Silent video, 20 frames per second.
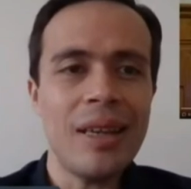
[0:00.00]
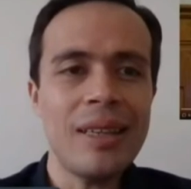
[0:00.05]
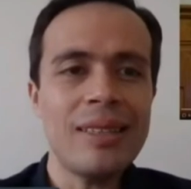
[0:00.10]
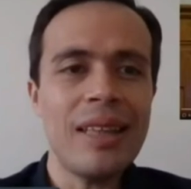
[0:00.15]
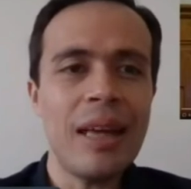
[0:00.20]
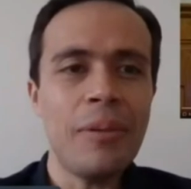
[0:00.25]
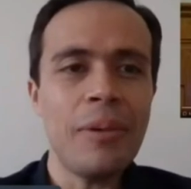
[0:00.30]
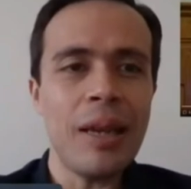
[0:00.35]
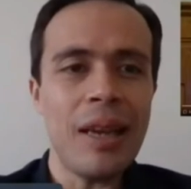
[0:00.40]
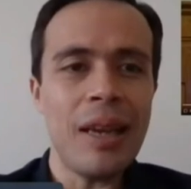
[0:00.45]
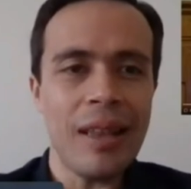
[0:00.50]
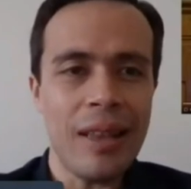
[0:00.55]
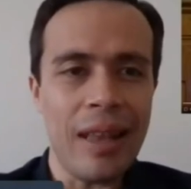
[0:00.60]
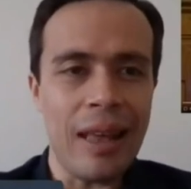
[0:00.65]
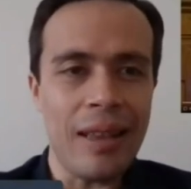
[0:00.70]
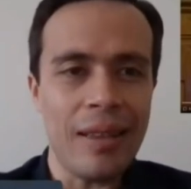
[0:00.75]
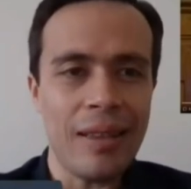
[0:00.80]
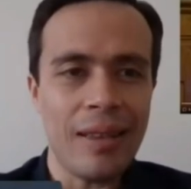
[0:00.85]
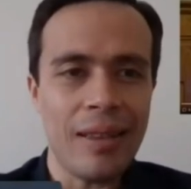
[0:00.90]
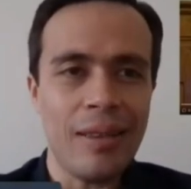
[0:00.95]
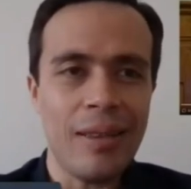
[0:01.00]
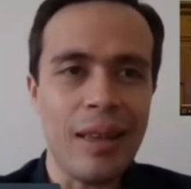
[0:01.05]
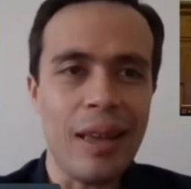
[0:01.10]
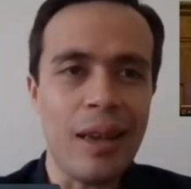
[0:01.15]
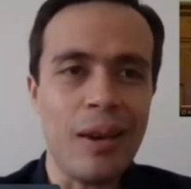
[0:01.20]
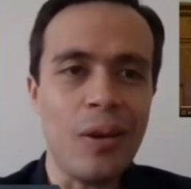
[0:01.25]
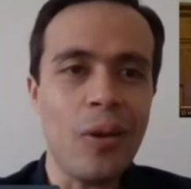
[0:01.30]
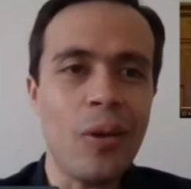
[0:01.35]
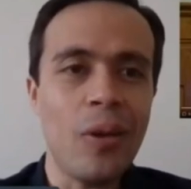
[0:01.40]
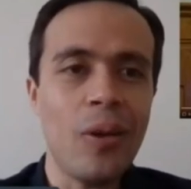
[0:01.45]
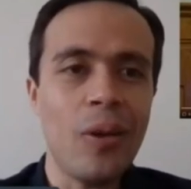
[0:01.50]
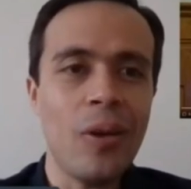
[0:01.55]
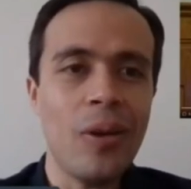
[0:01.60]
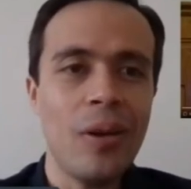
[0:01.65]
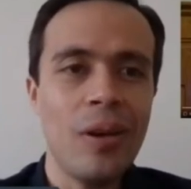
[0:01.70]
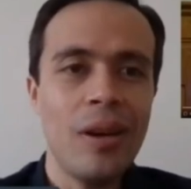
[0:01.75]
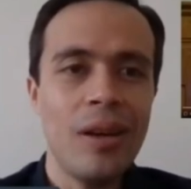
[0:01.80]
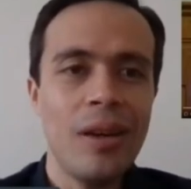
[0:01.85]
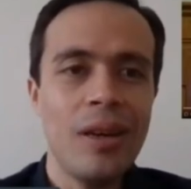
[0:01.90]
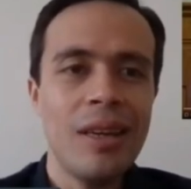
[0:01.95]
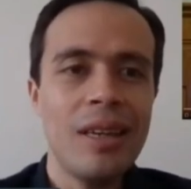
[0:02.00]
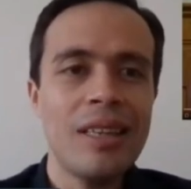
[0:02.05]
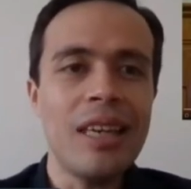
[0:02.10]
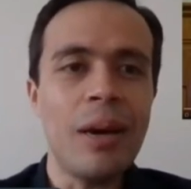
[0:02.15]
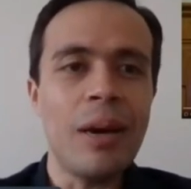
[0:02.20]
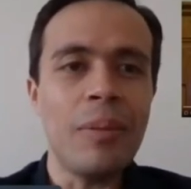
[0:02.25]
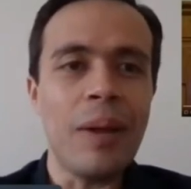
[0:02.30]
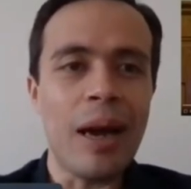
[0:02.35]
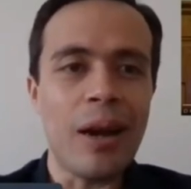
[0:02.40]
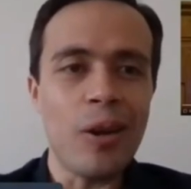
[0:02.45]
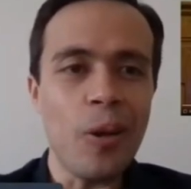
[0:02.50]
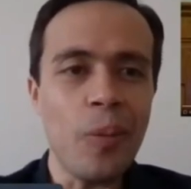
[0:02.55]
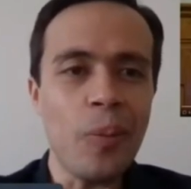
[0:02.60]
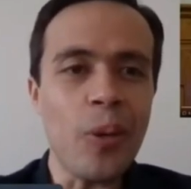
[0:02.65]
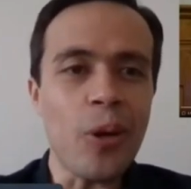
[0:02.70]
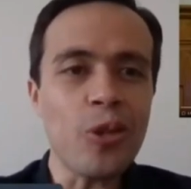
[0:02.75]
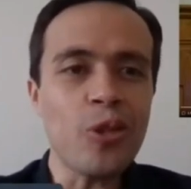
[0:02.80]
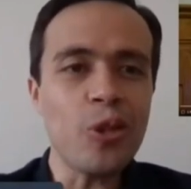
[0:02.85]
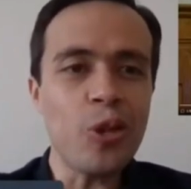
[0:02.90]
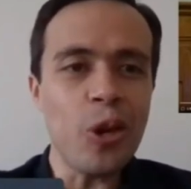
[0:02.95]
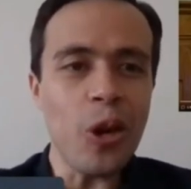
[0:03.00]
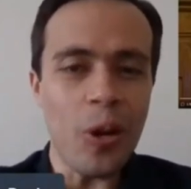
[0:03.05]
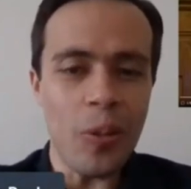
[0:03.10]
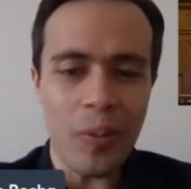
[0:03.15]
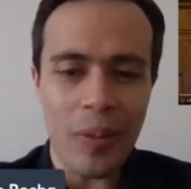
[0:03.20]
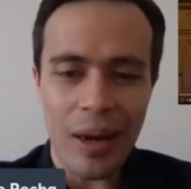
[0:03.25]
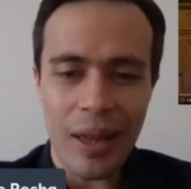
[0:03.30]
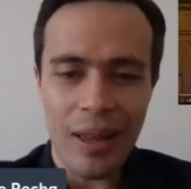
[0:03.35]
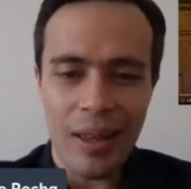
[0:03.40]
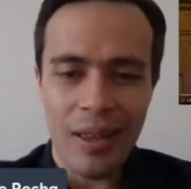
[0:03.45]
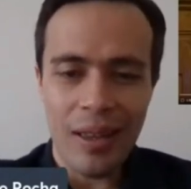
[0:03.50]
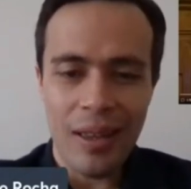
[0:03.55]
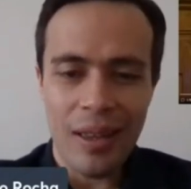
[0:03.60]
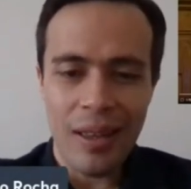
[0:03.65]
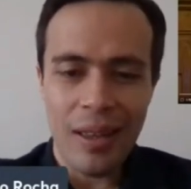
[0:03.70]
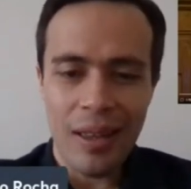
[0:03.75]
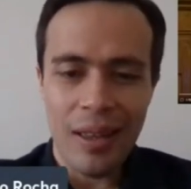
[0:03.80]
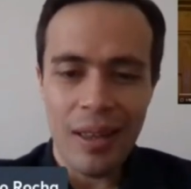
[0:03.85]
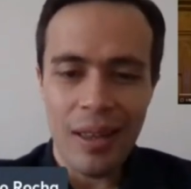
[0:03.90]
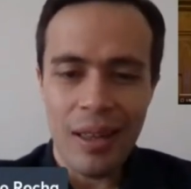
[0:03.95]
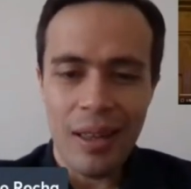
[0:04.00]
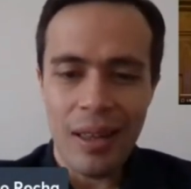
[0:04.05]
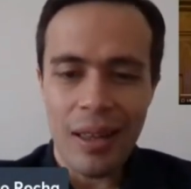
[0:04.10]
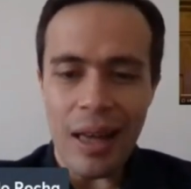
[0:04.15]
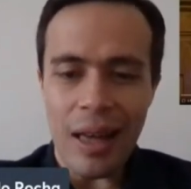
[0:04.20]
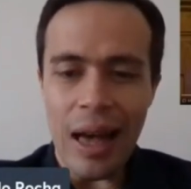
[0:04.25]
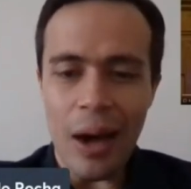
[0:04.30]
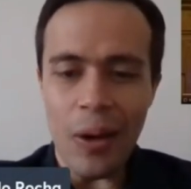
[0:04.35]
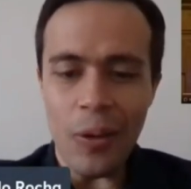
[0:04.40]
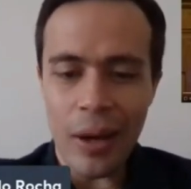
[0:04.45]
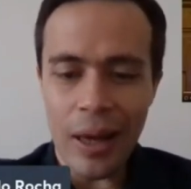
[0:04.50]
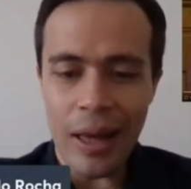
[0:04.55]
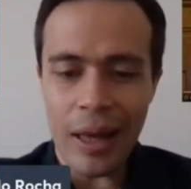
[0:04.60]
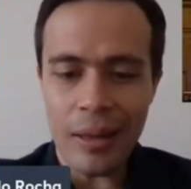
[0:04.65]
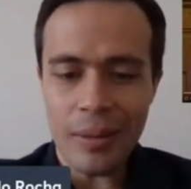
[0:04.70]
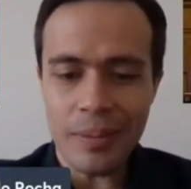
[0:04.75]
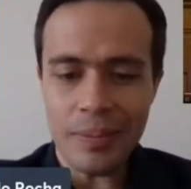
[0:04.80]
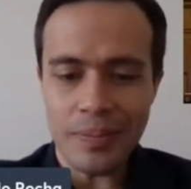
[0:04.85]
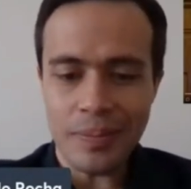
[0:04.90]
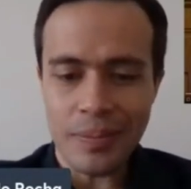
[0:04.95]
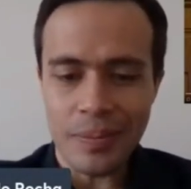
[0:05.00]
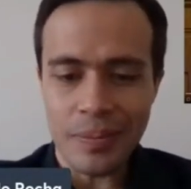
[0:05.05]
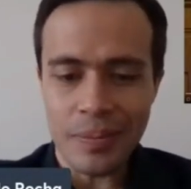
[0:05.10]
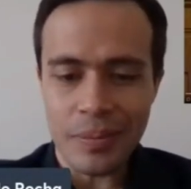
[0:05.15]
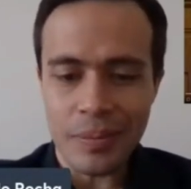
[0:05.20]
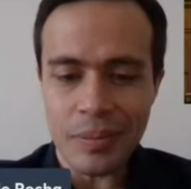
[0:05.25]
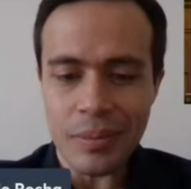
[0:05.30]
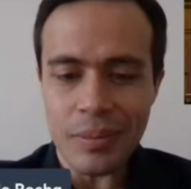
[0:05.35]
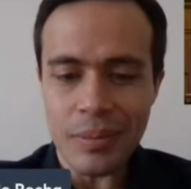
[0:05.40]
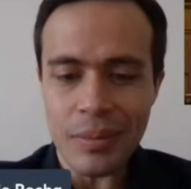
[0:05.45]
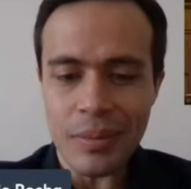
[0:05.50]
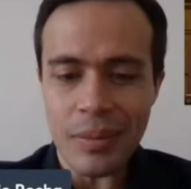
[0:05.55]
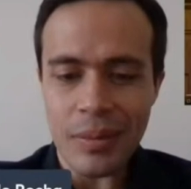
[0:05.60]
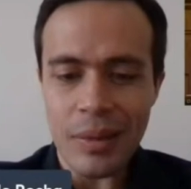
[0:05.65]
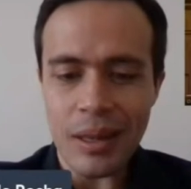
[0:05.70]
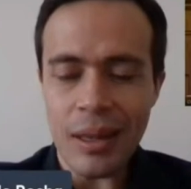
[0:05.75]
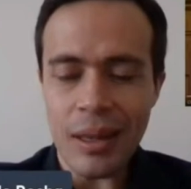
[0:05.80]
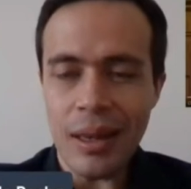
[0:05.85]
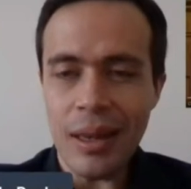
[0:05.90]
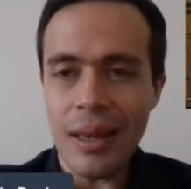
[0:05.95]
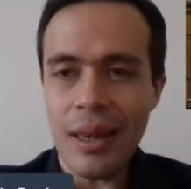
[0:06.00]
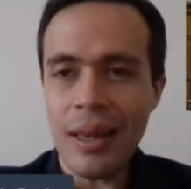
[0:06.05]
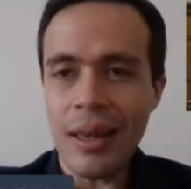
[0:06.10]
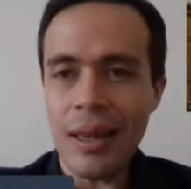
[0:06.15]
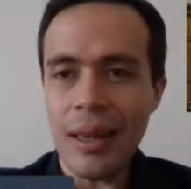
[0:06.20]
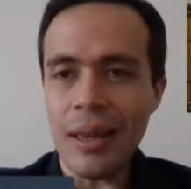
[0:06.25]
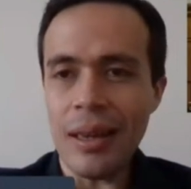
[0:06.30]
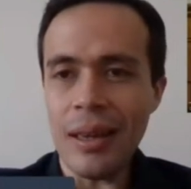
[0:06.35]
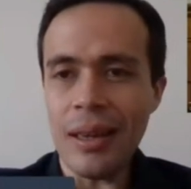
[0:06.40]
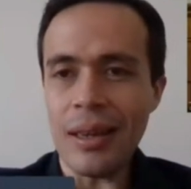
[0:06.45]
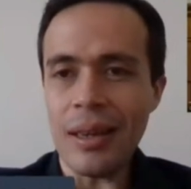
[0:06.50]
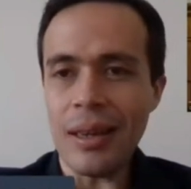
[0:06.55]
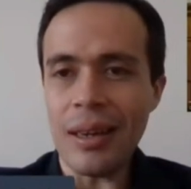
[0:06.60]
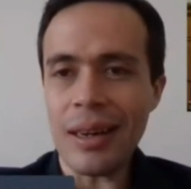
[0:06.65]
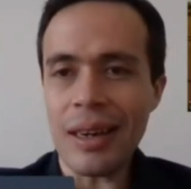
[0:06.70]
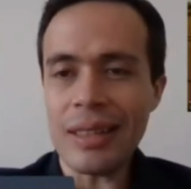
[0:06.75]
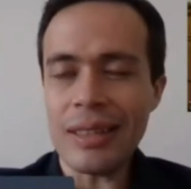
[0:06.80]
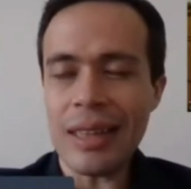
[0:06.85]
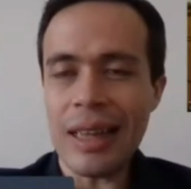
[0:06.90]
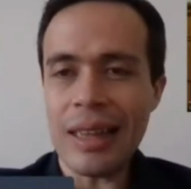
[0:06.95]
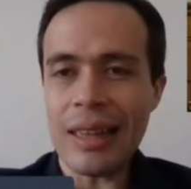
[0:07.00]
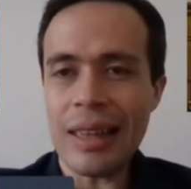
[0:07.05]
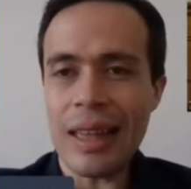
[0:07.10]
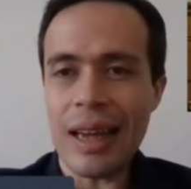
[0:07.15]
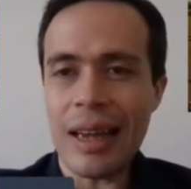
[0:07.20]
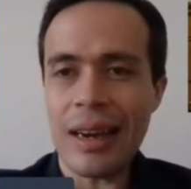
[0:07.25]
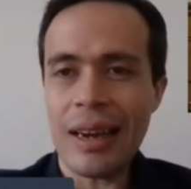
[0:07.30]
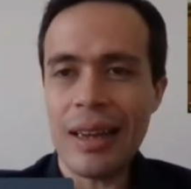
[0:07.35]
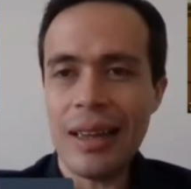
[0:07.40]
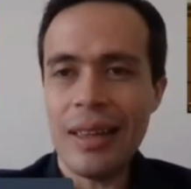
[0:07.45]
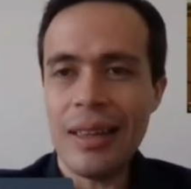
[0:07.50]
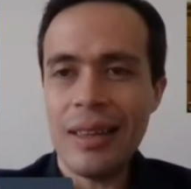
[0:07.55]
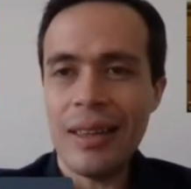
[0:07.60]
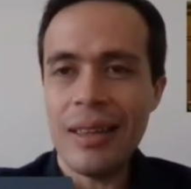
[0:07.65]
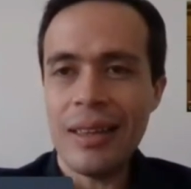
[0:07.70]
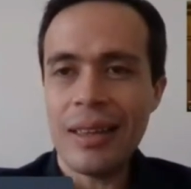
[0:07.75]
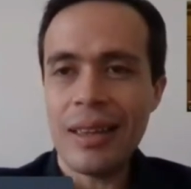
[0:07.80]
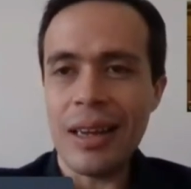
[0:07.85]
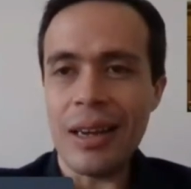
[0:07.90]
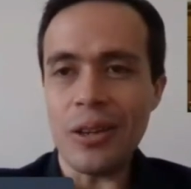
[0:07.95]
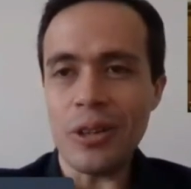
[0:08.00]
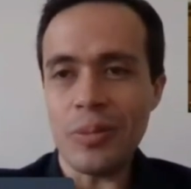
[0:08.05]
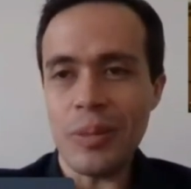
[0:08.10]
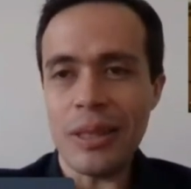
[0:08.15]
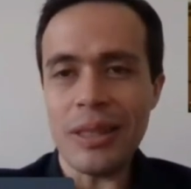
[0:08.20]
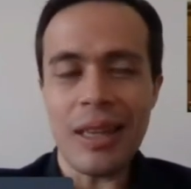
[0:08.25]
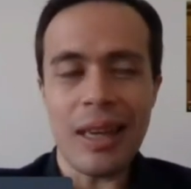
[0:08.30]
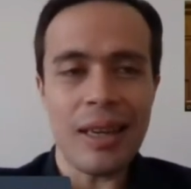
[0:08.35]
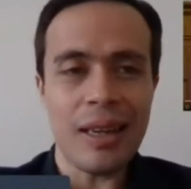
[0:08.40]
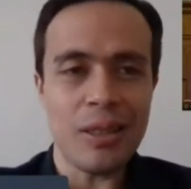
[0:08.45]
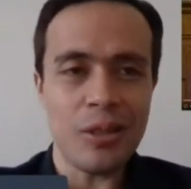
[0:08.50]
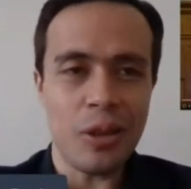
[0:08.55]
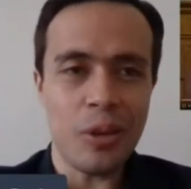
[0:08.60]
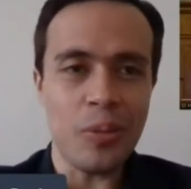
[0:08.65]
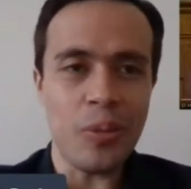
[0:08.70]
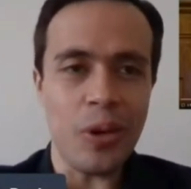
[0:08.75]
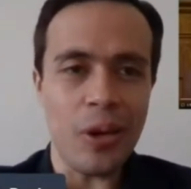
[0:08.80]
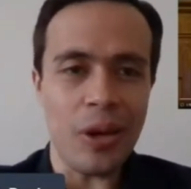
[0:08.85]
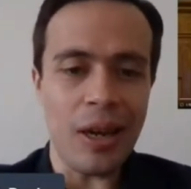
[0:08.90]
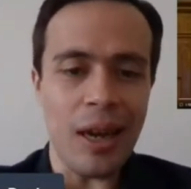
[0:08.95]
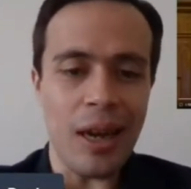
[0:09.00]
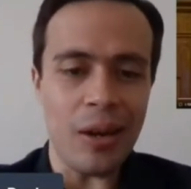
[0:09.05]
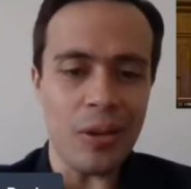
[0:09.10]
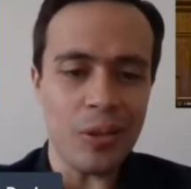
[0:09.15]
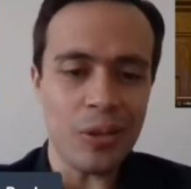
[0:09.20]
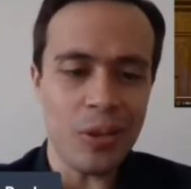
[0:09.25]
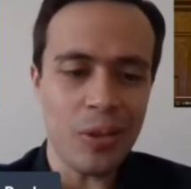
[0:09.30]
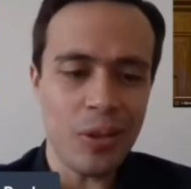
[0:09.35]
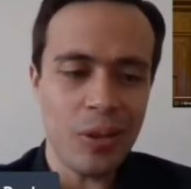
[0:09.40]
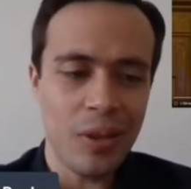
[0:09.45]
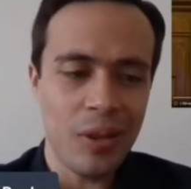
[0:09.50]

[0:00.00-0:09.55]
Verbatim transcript: con esta habilidad de no llamarlo por su nombre, aunque eh, resaltar que los mensajes son muy claros.